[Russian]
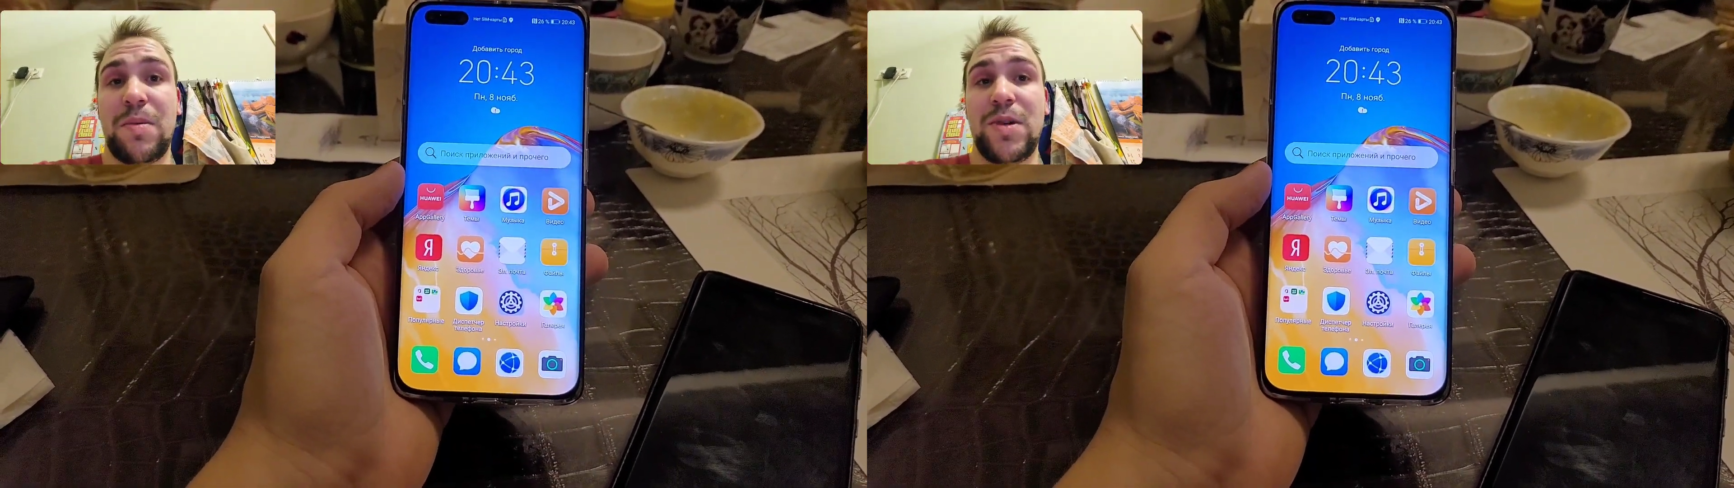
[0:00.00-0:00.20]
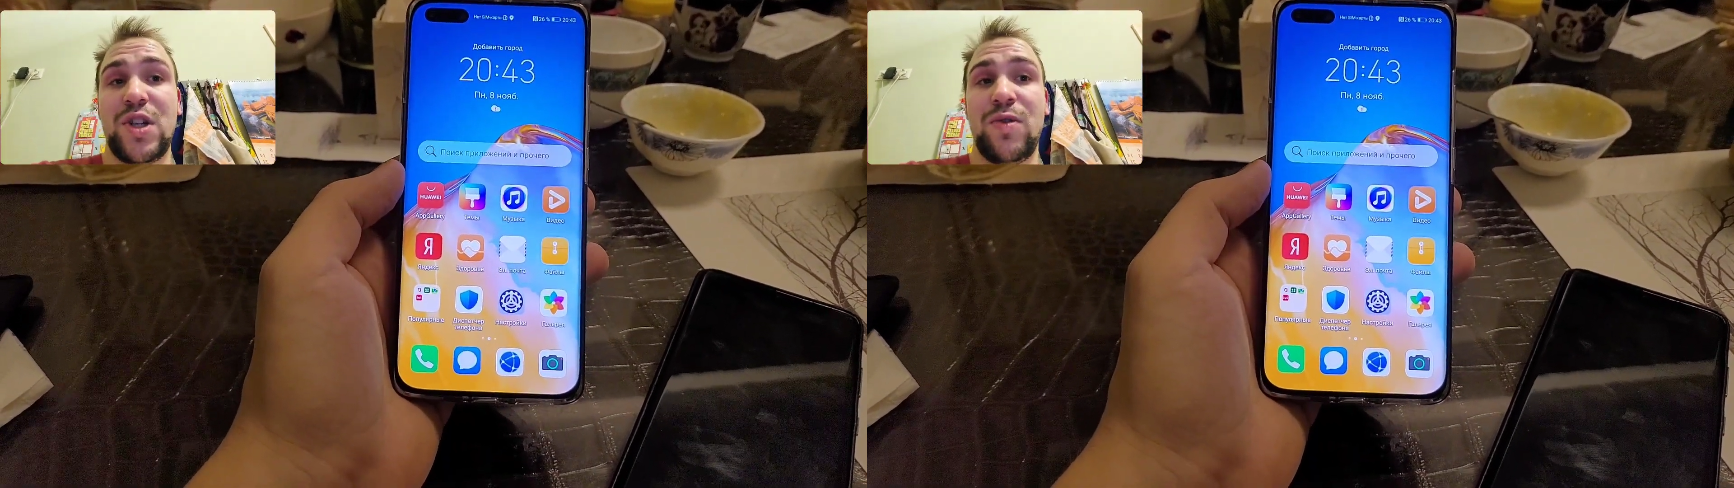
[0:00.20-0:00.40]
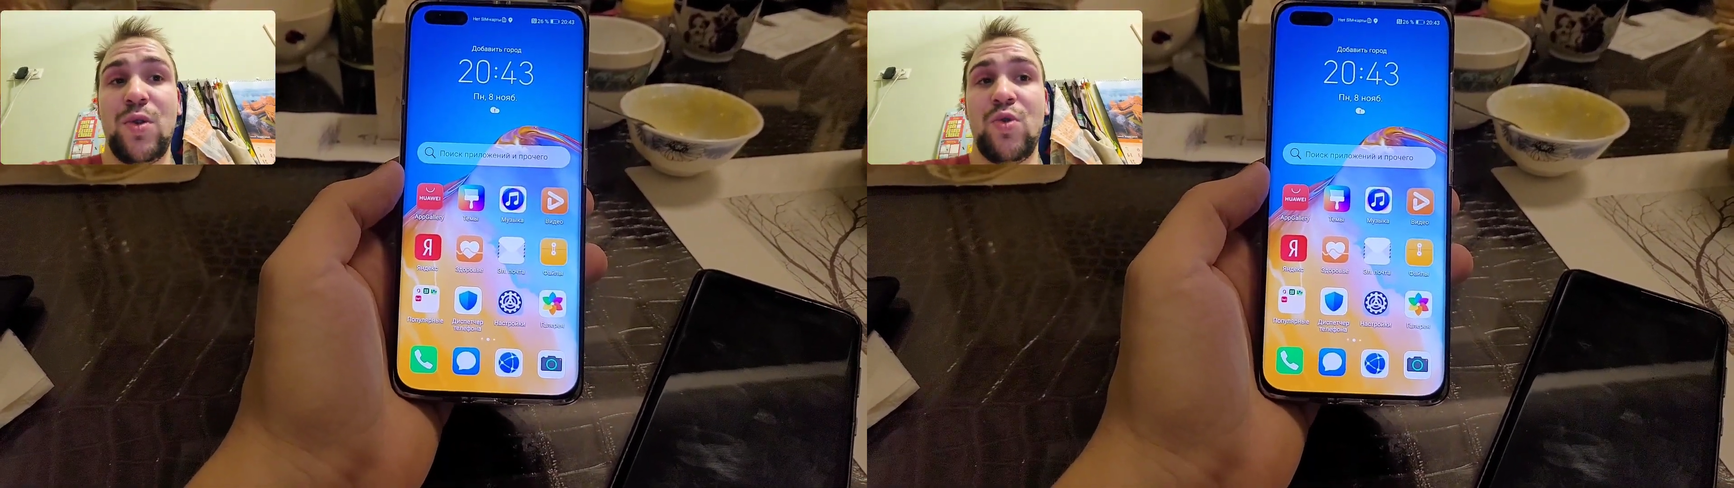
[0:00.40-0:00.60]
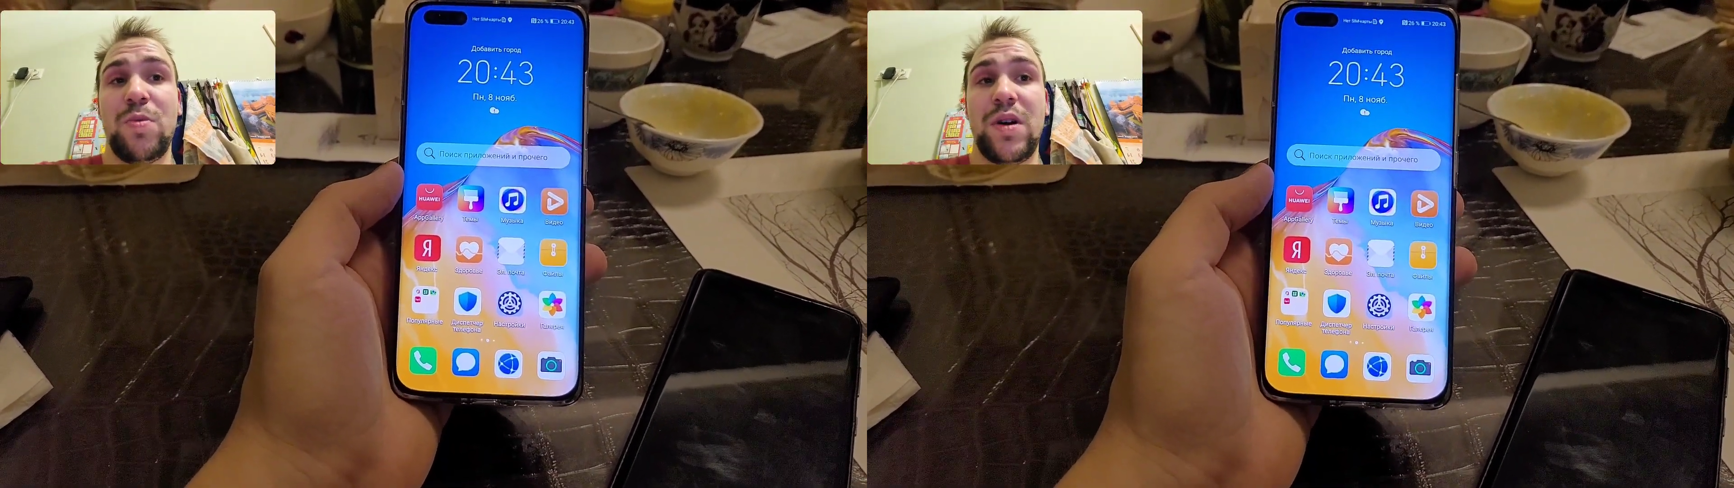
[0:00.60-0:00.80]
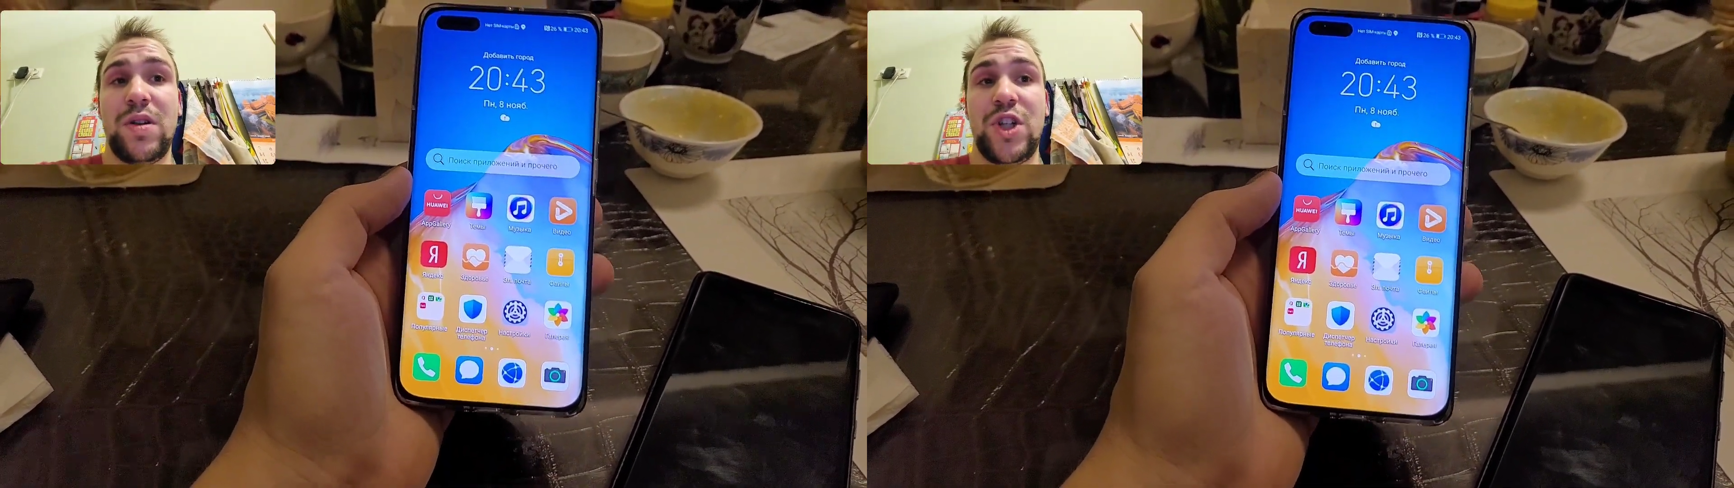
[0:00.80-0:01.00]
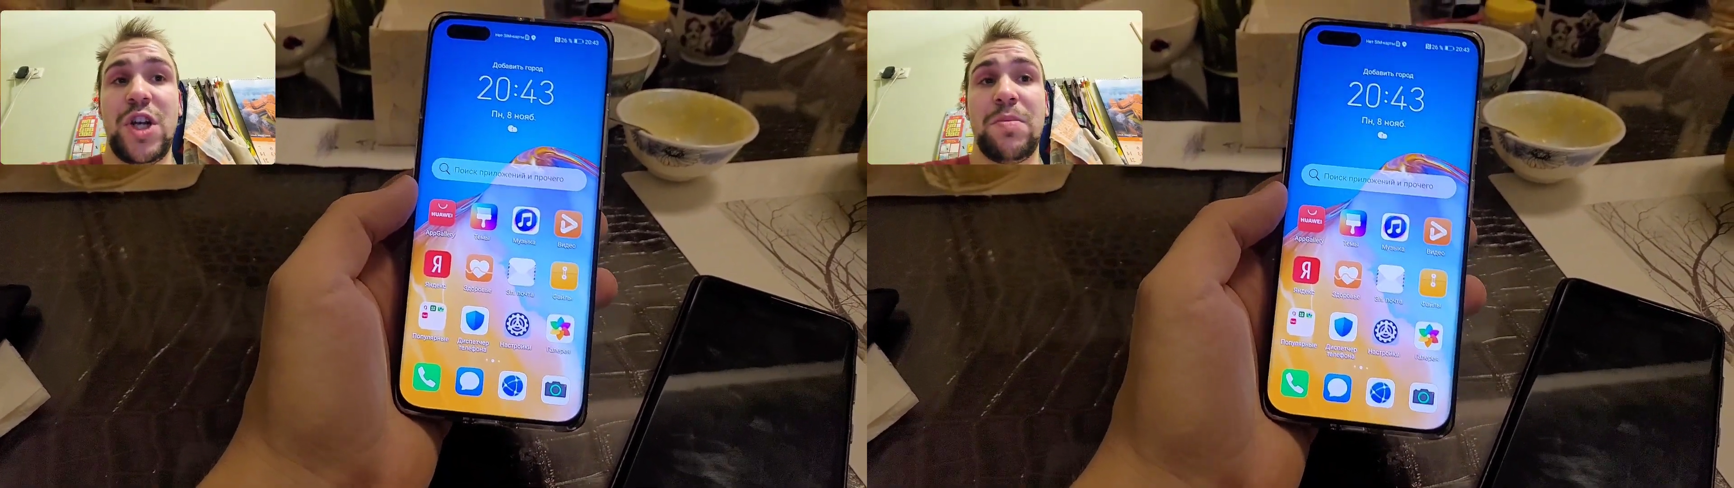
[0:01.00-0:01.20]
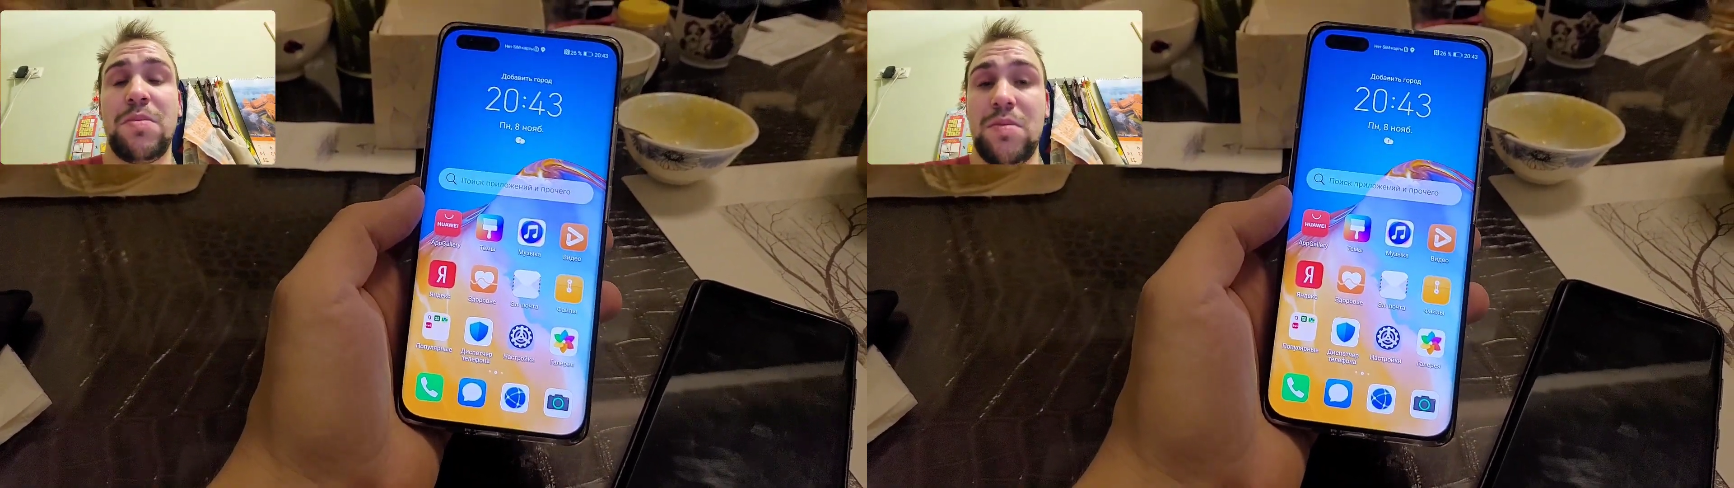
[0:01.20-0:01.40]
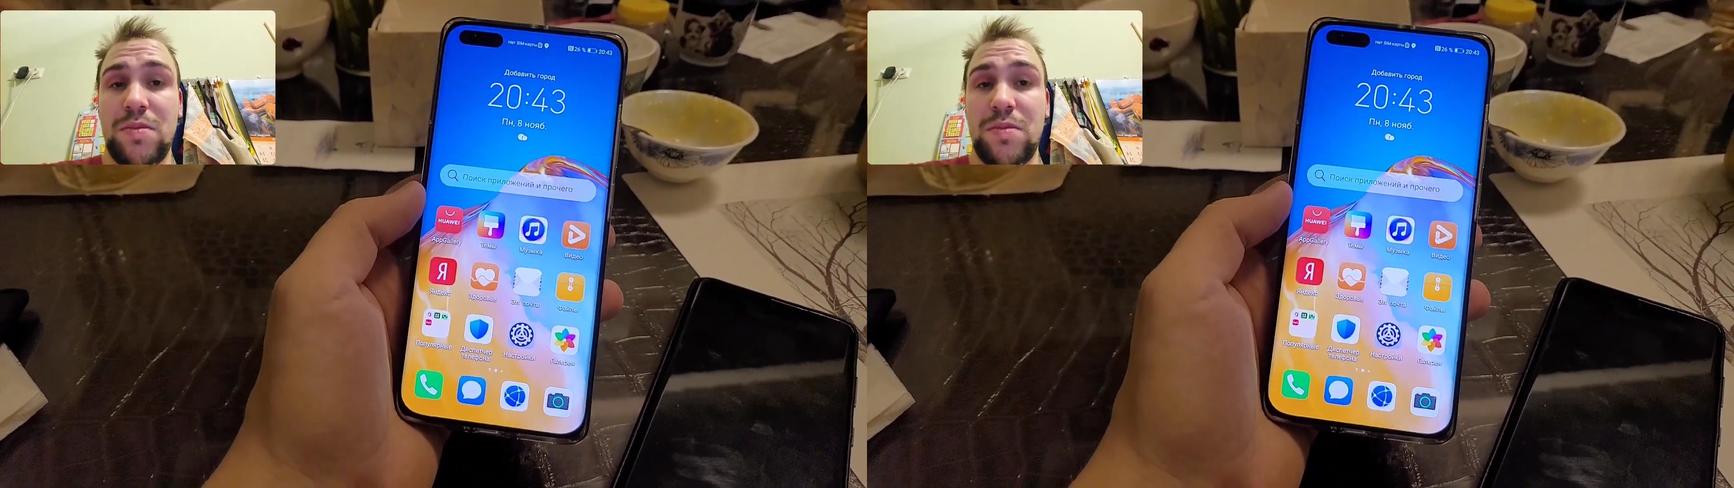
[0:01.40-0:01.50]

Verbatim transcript: обычного YouTube чем?